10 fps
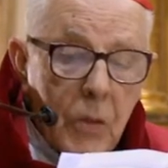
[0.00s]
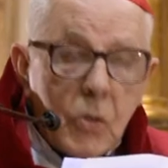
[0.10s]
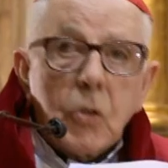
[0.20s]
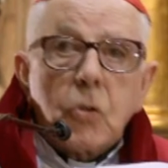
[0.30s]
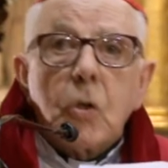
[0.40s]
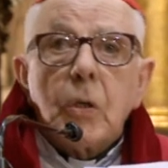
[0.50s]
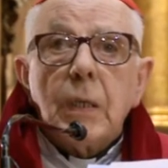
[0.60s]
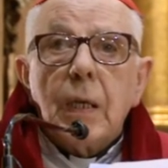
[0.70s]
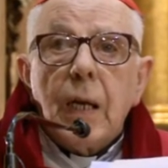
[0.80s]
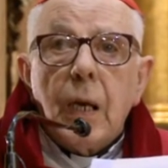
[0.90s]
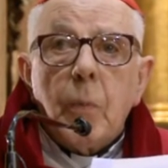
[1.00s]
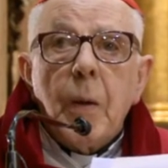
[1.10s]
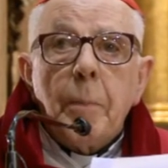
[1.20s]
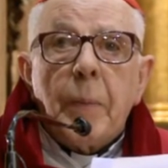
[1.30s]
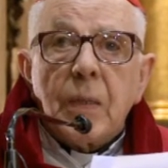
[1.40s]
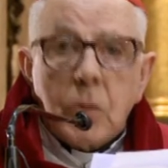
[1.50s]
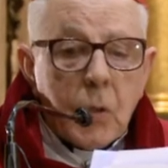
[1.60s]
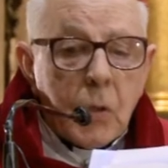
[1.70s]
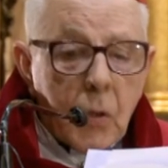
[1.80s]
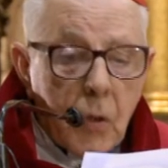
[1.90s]
Yo soy el buen
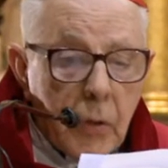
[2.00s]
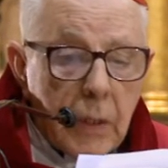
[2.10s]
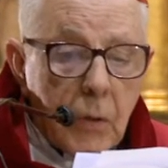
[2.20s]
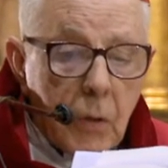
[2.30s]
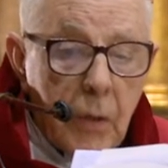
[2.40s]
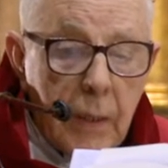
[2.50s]
pastor, nos dijo.